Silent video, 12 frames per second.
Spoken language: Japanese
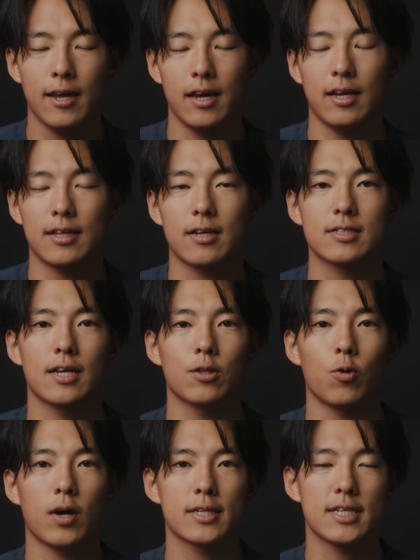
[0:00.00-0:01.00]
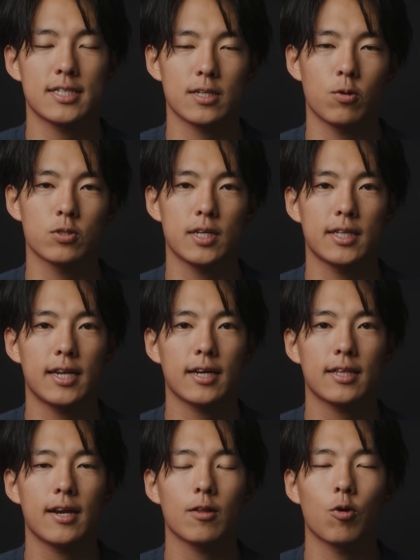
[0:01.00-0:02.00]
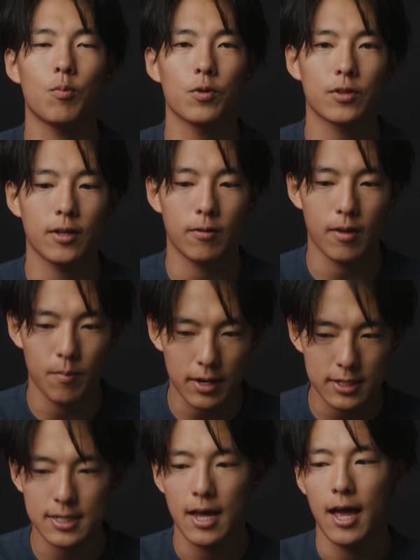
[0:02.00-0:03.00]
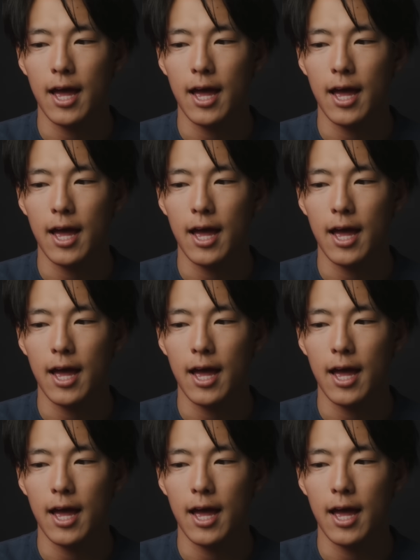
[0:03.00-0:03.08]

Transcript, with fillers: えー、たくさん動画制作をしていただけたらと思っております。